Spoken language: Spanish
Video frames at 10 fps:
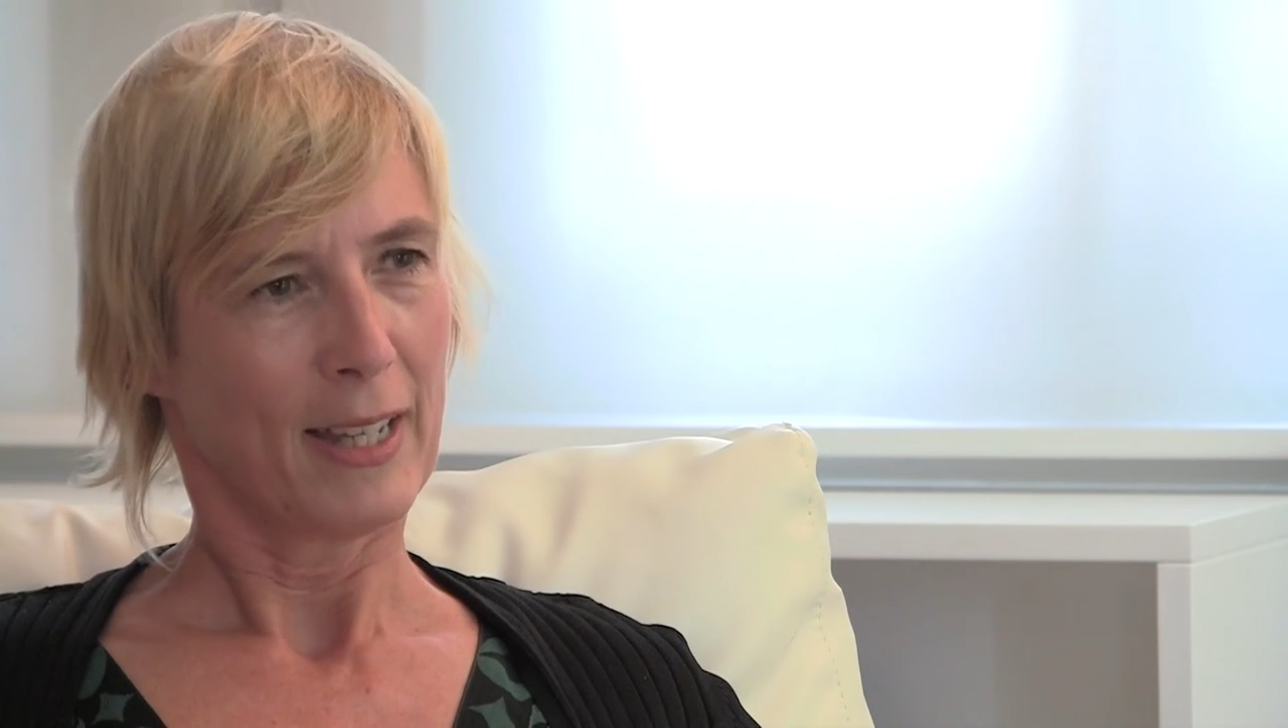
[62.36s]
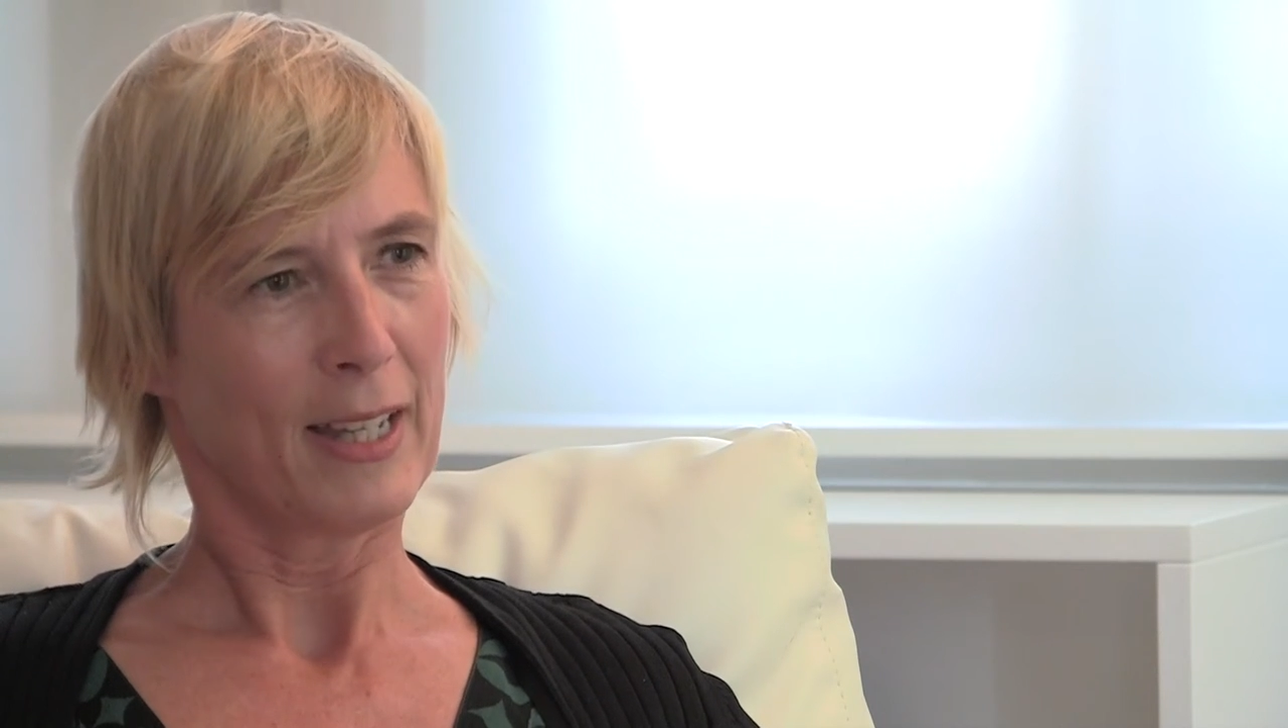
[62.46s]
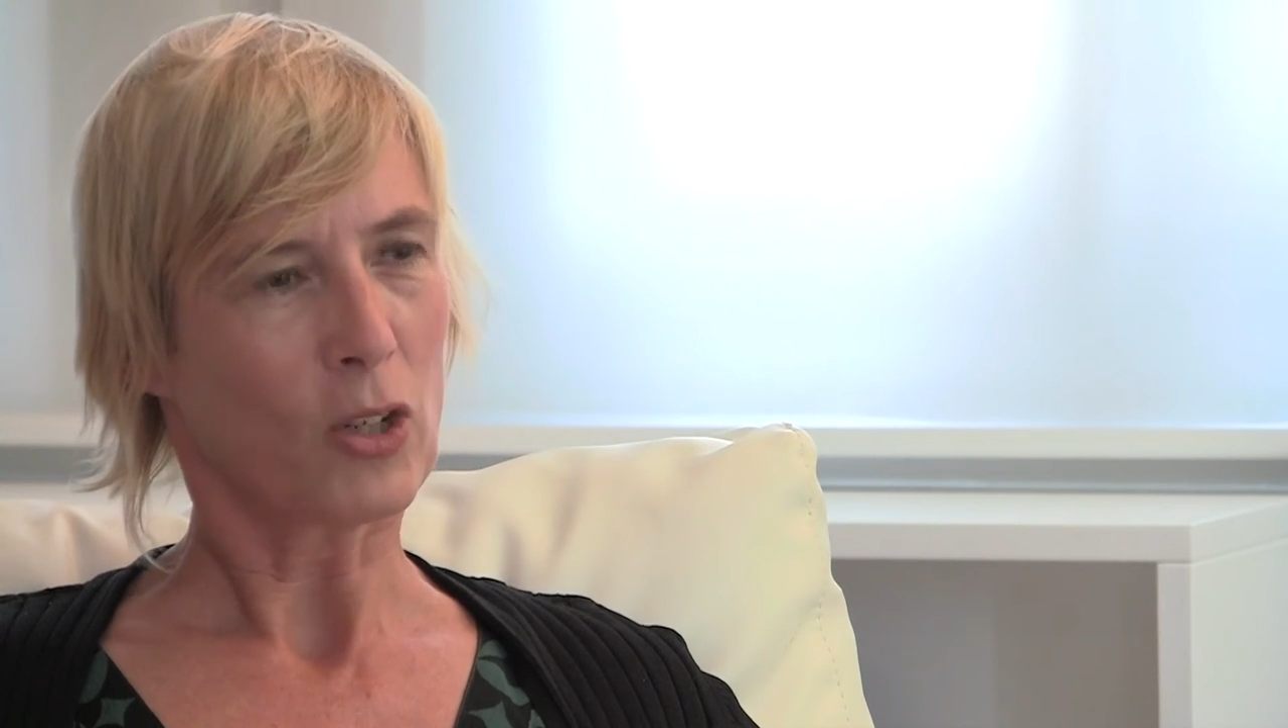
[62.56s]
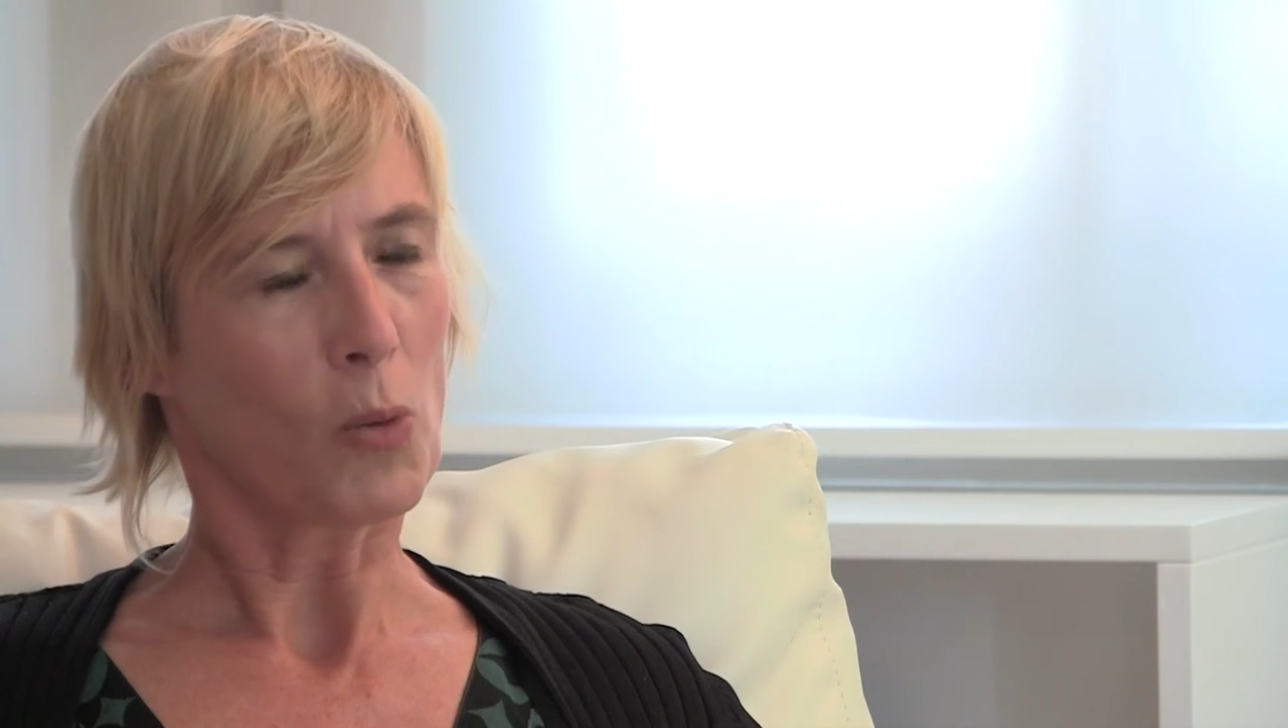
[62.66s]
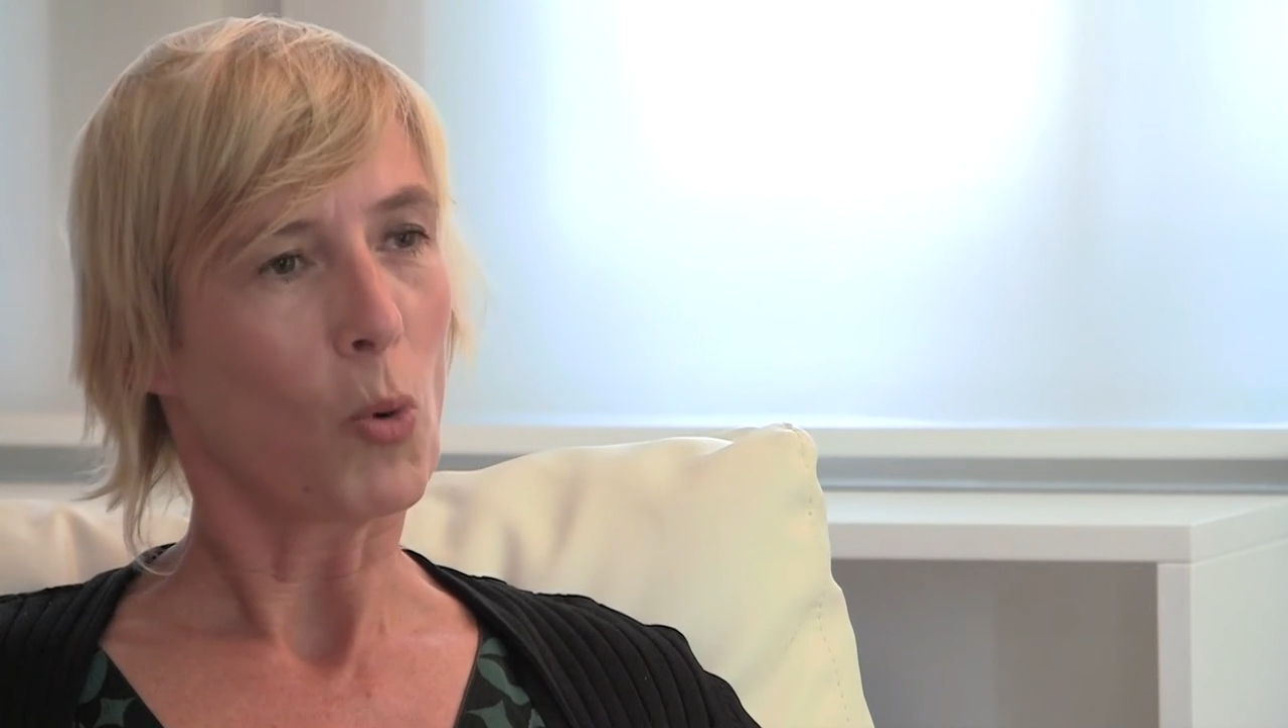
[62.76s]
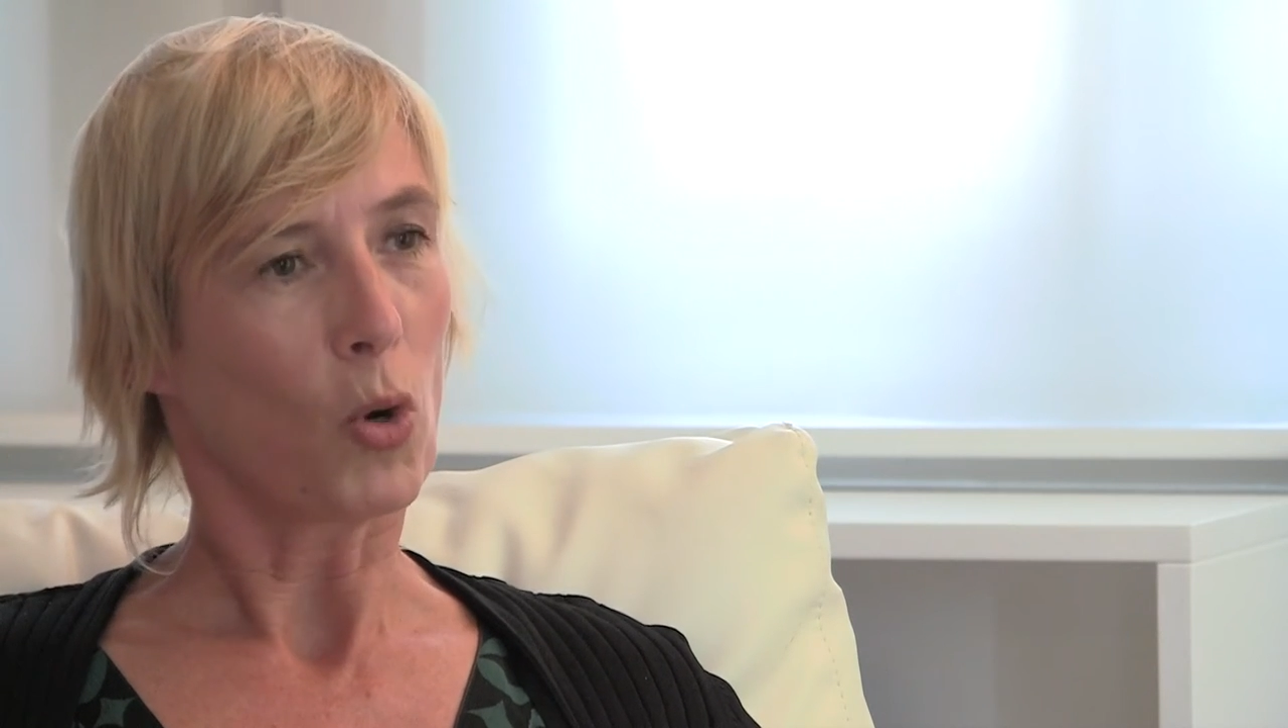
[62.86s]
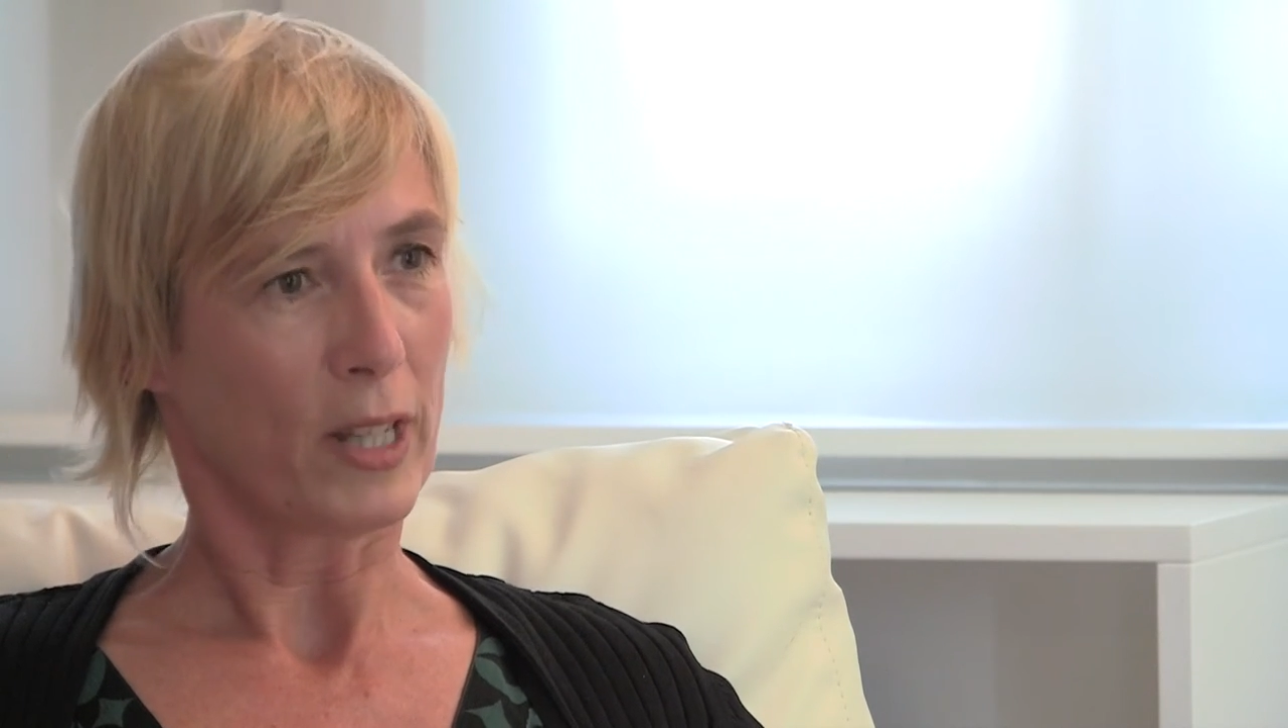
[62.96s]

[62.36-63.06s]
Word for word: Y como